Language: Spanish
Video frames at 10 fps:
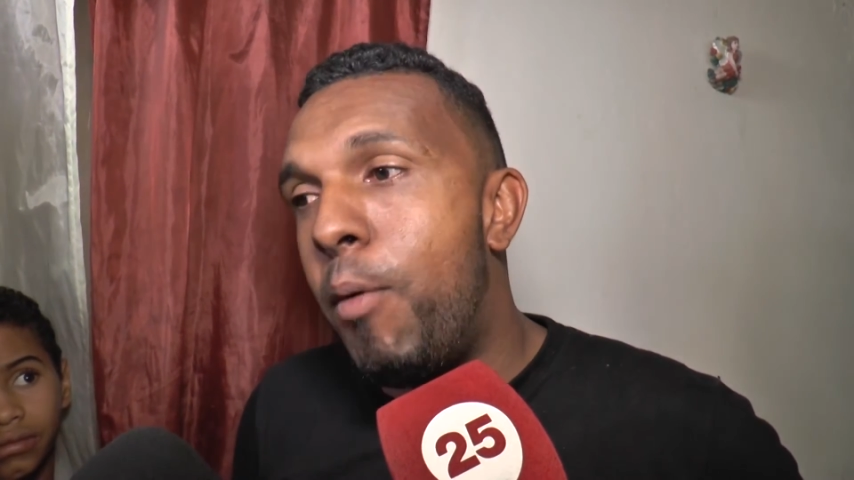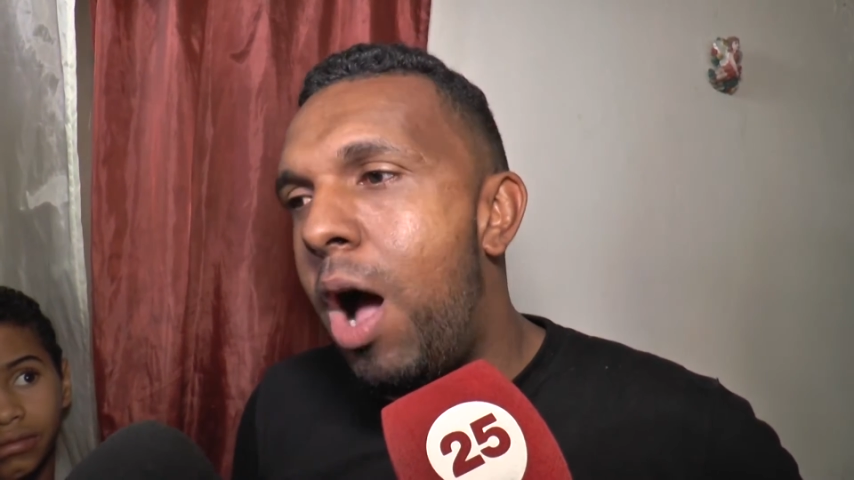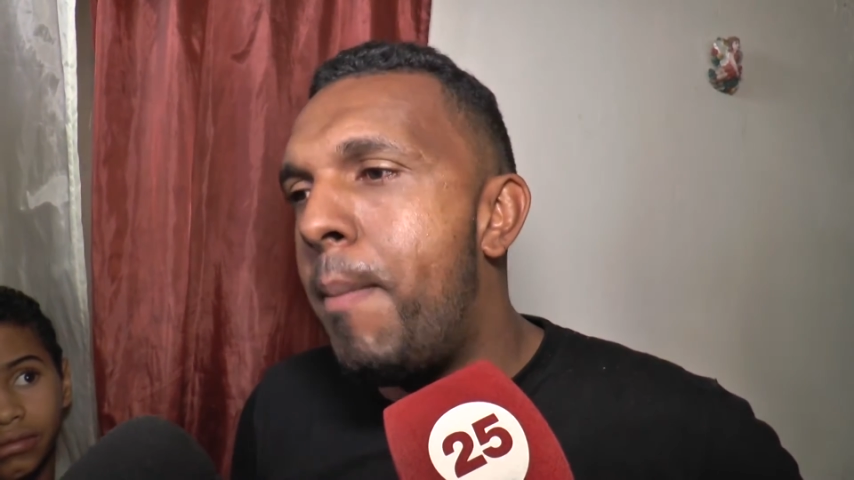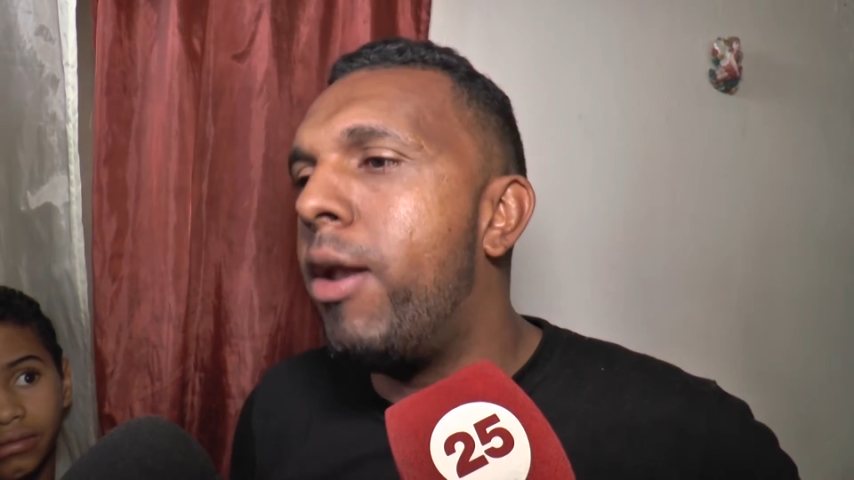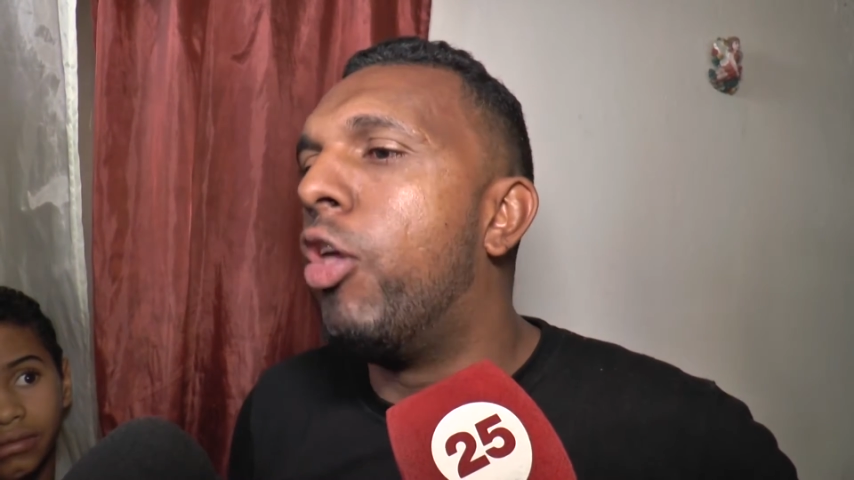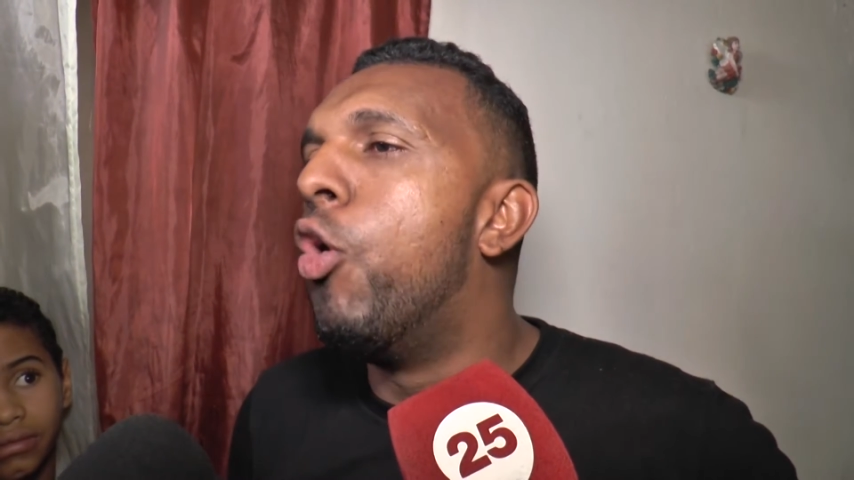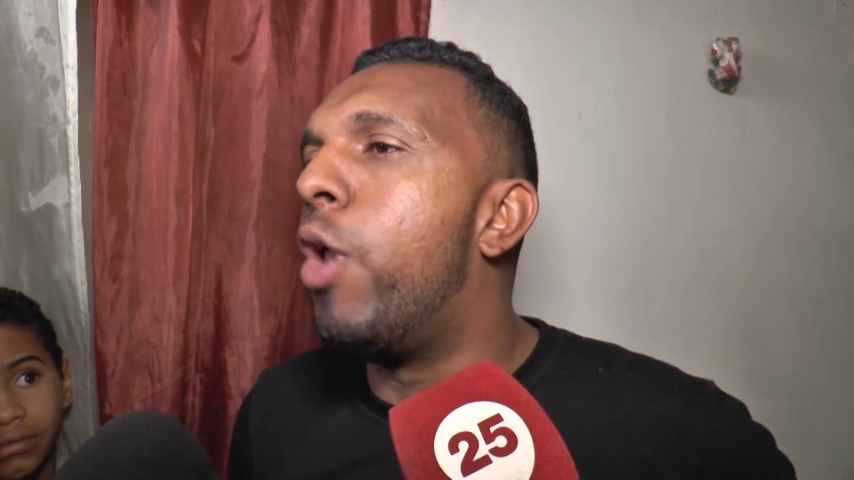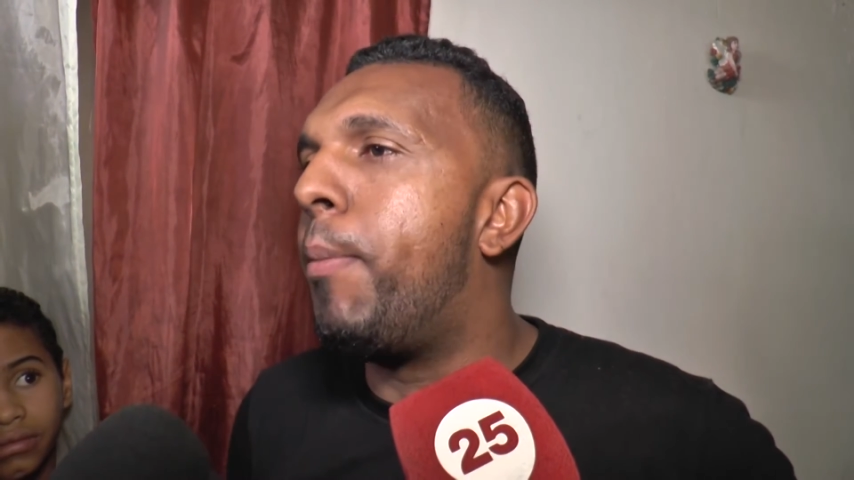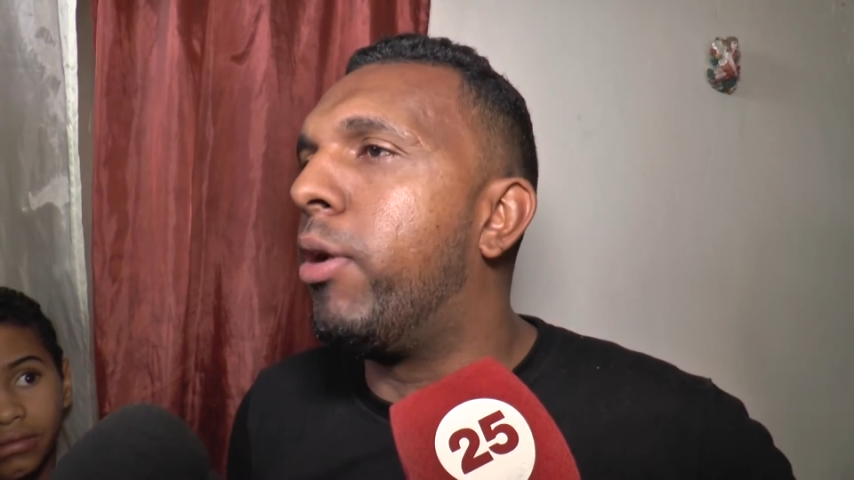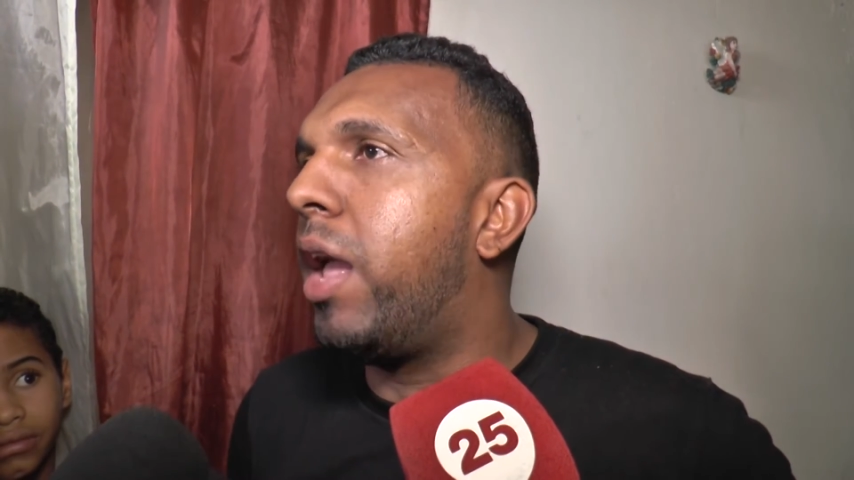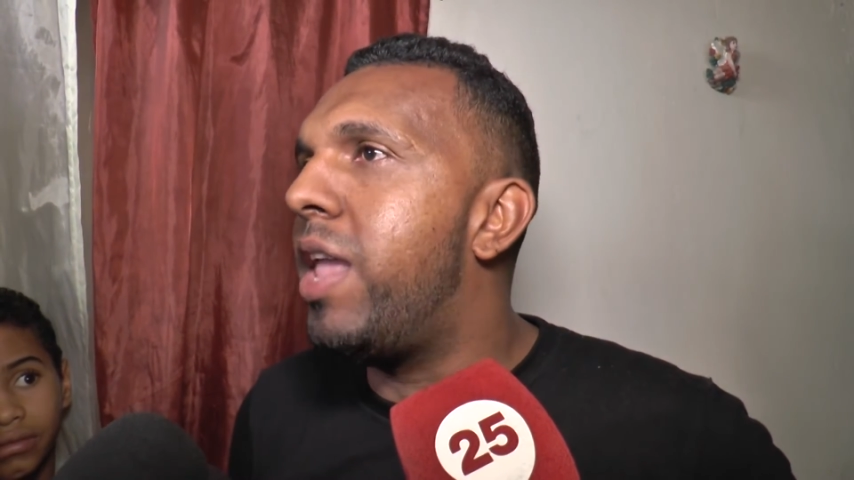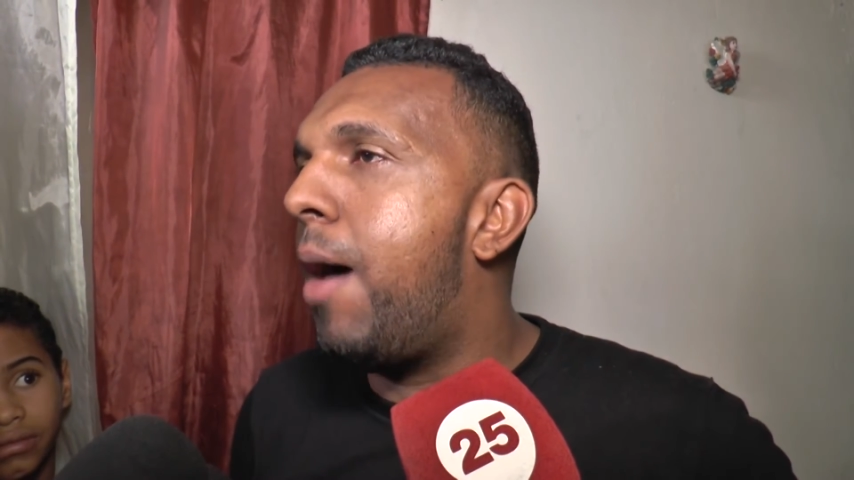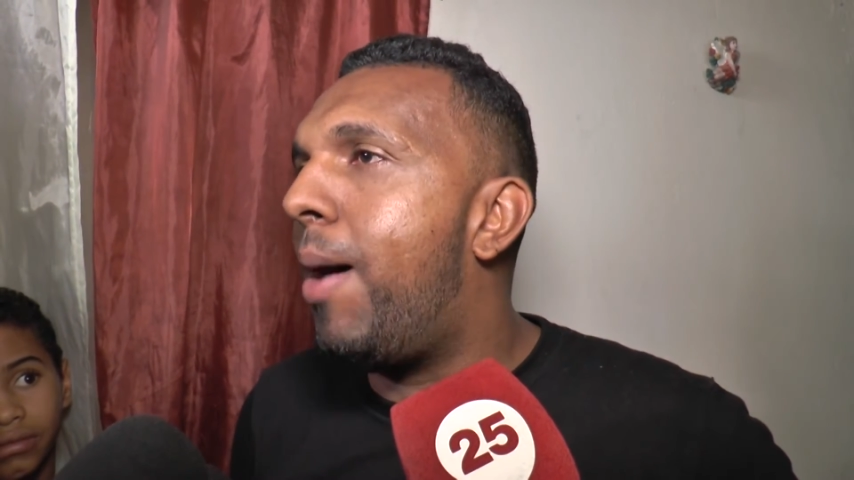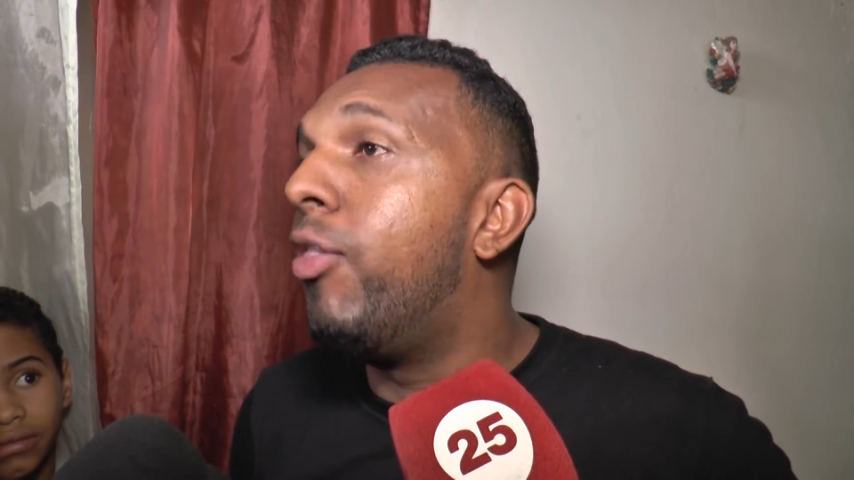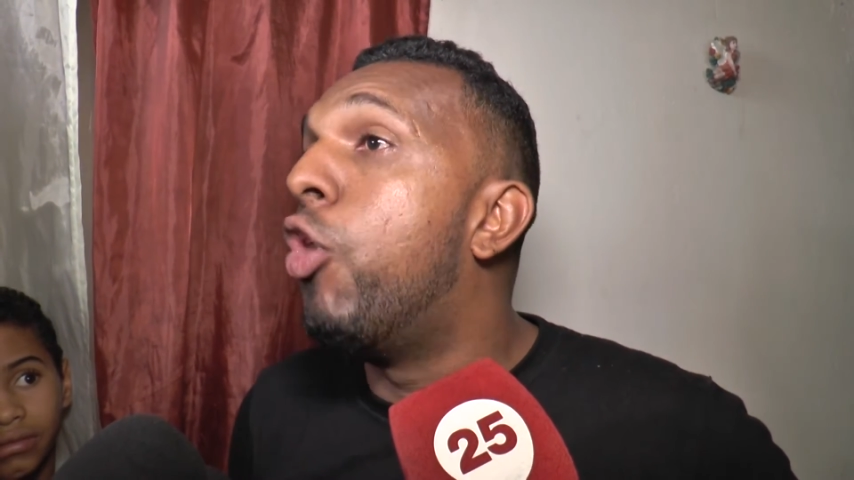ponga mano dura porque
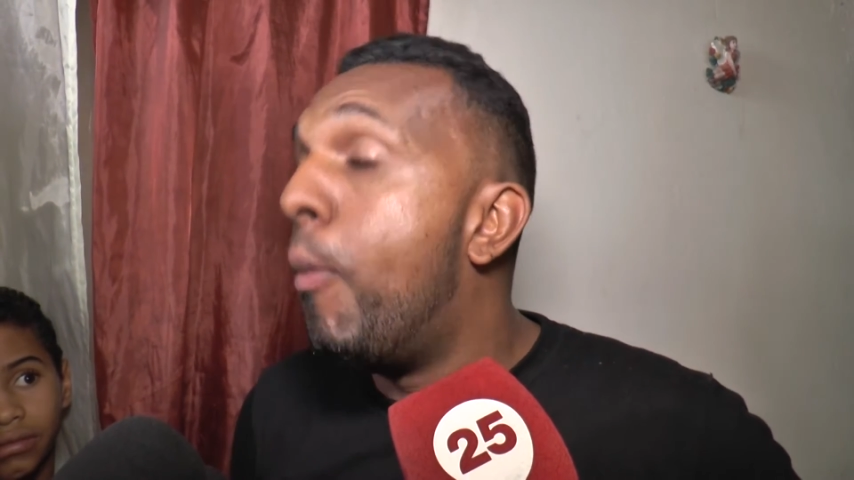ya van